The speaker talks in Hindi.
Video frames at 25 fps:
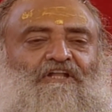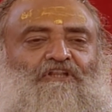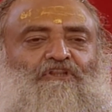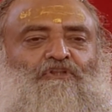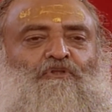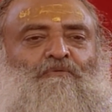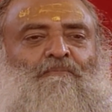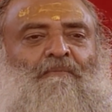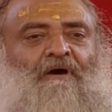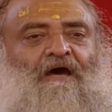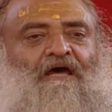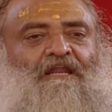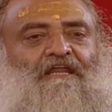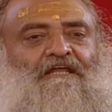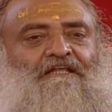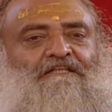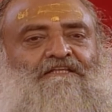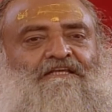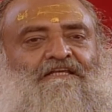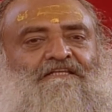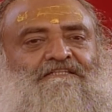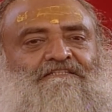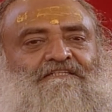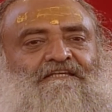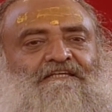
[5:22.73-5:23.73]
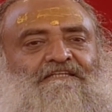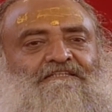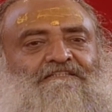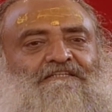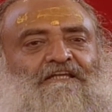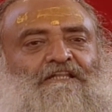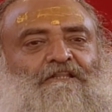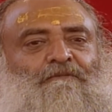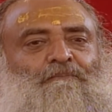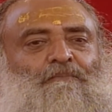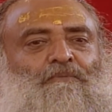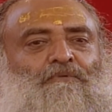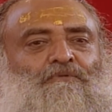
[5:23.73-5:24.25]
तुम्हारे जैसे
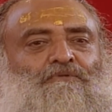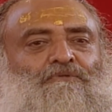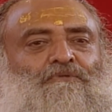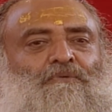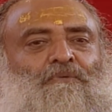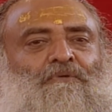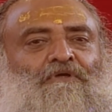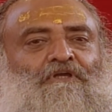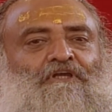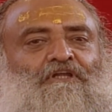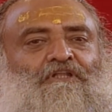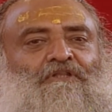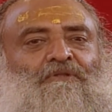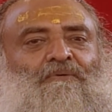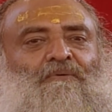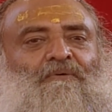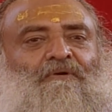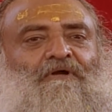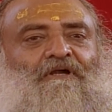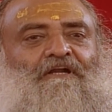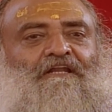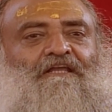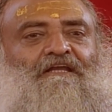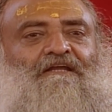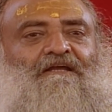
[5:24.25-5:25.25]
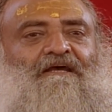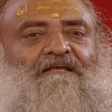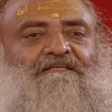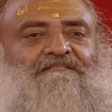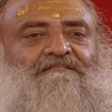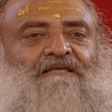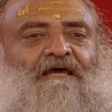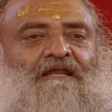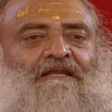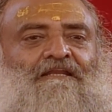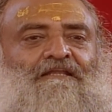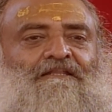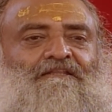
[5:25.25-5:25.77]
सत्पुरुषों की दो घड़ी का
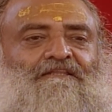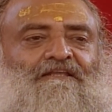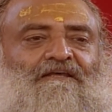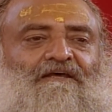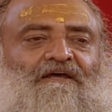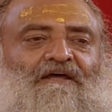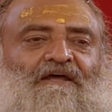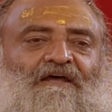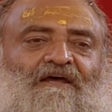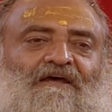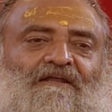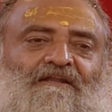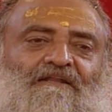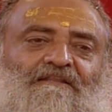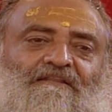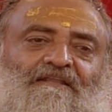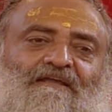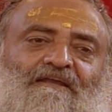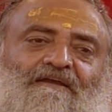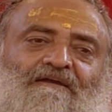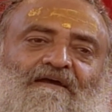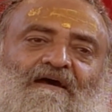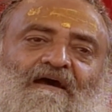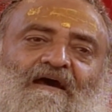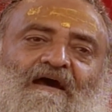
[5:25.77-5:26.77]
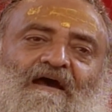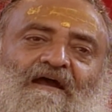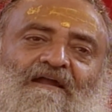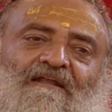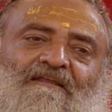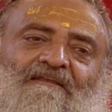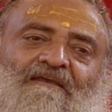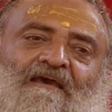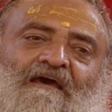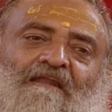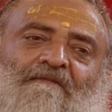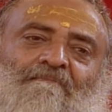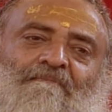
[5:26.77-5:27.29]
सानिध्य हृदय का
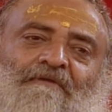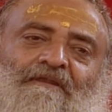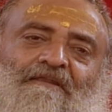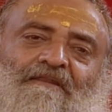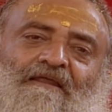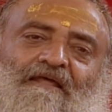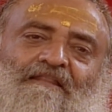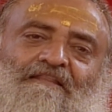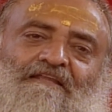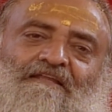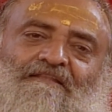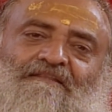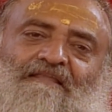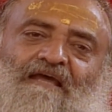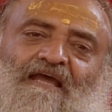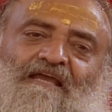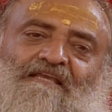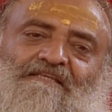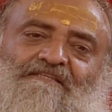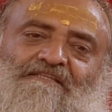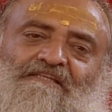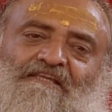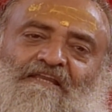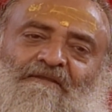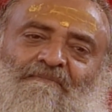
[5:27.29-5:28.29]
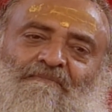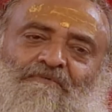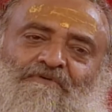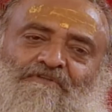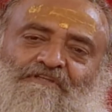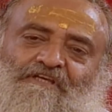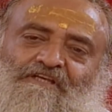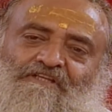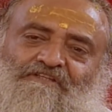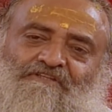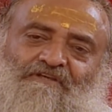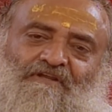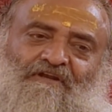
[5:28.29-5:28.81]
अज्ञान मिटा देता है इसलिए
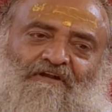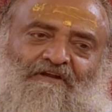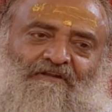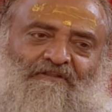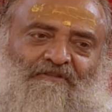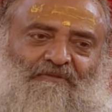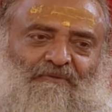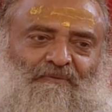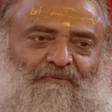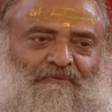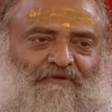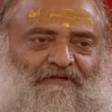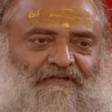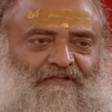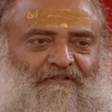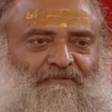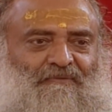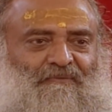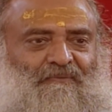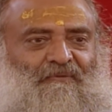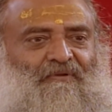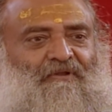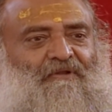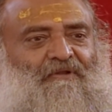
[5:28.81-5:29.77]
मुझे चरण धोने दो